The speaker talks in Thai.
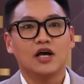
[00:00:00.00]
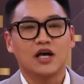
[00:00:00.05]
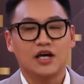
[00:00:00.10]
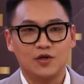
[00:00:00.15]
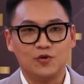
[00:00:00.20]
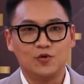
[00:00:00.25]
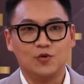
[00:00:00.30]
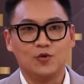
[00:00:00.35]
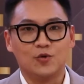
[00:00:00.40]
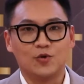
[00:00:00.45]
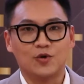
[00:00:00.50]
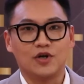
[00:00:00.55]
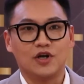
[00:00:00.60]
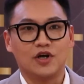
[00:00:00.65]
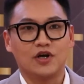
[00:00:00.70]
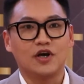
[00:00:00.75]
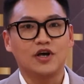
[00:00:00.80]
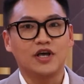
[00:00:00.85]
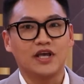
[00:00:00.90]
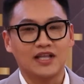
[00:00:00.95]
กระดูก
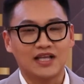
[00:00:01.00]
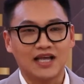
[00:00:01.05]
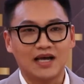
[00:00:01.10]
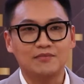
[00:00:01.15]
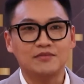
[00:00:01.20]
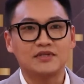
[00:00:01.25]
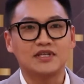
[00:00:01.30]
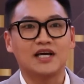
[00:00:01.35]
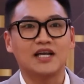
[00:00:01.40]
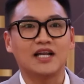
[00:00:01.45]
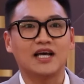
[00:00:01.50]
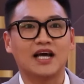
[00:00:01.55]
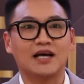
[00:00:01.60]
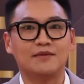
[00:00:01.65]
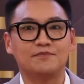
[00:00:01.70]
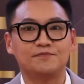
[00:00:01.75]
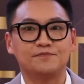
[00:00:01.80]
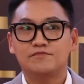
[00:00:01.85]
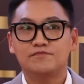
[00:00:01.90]
แล้วก็เอ็นกล้ามเนื้อนะครับ